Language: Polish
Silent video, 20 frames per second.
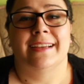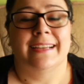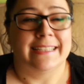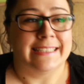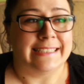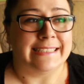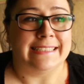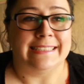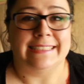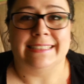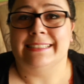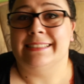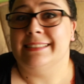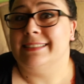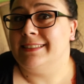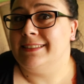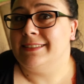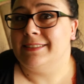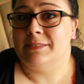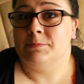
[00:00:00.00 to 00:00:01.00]

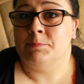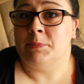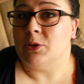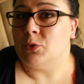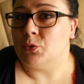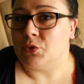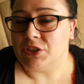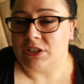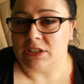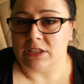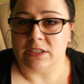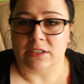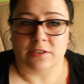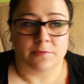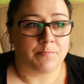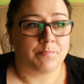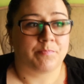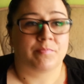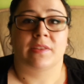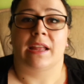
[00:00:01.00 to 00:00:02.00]
i Milusi,
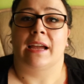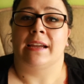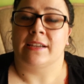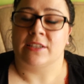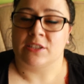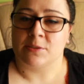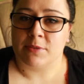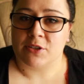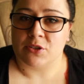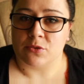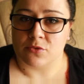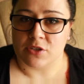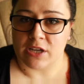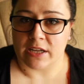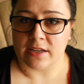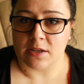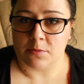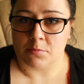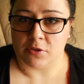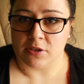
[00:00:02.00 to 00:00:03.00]
a jak zobaczą
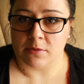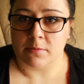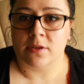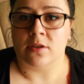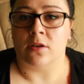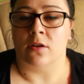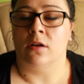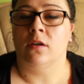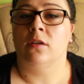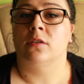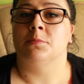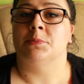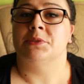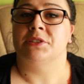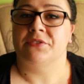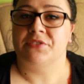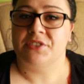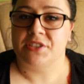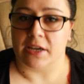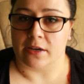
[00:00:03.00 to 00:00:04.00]
czarny po oho, on
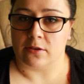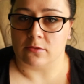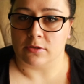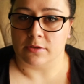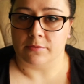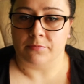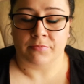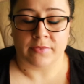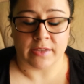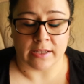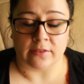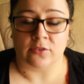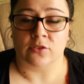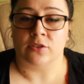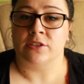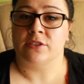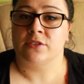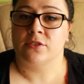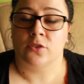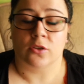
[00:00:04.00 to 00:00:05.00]
będzie wściekły. Nie, to
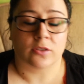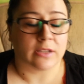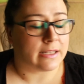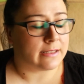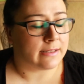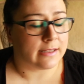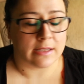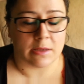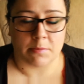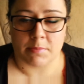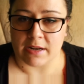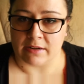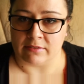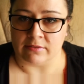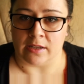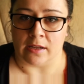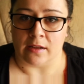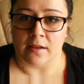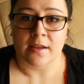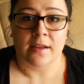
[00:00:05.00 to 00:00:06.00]
jest totalna
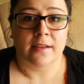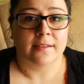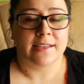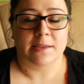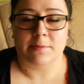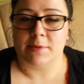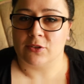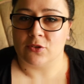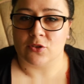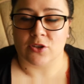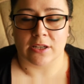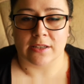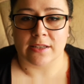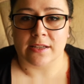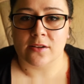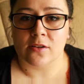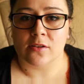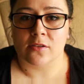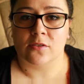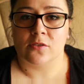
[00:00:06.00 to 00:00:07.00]
nieprawda. Nie ma to
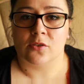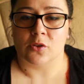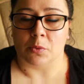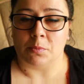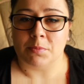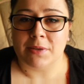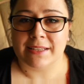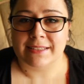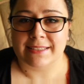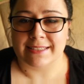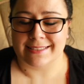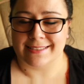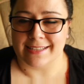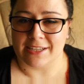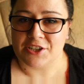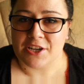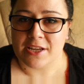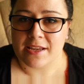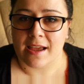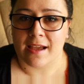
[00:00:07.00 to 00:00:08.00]
żadnego kompletnie
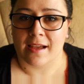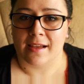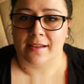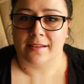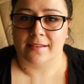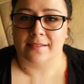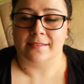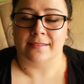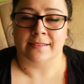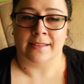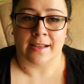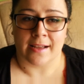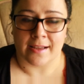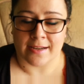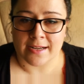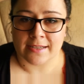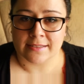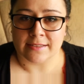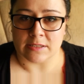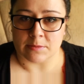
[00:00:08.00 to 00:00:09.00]
znaczenia na
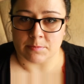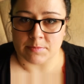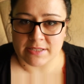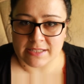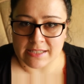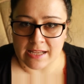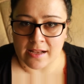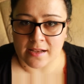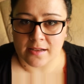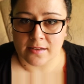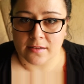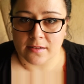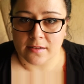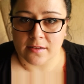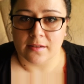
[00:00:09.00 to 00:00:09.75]
charakter psa,